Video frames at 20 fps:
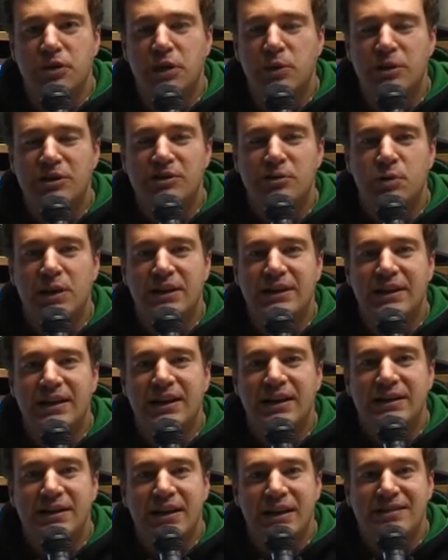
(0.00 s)
è una squadra
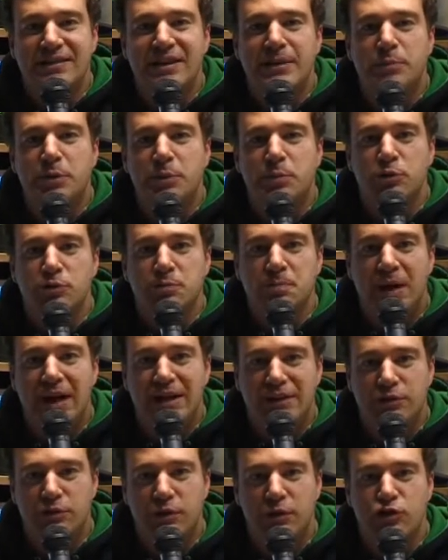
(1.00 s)
che dà sempre più
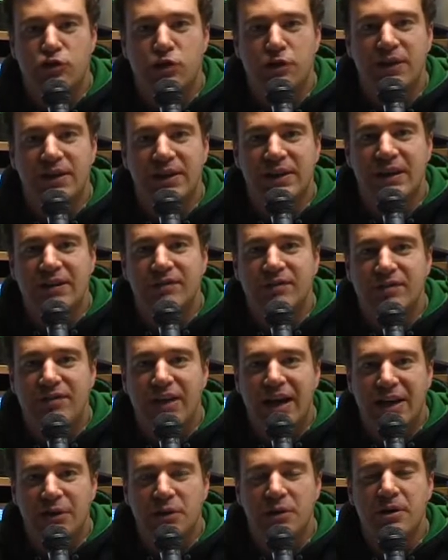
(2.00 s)
spazio ai giovani del
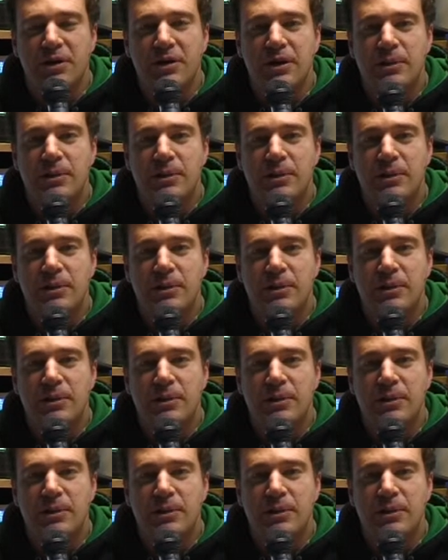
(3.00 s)
vivaio.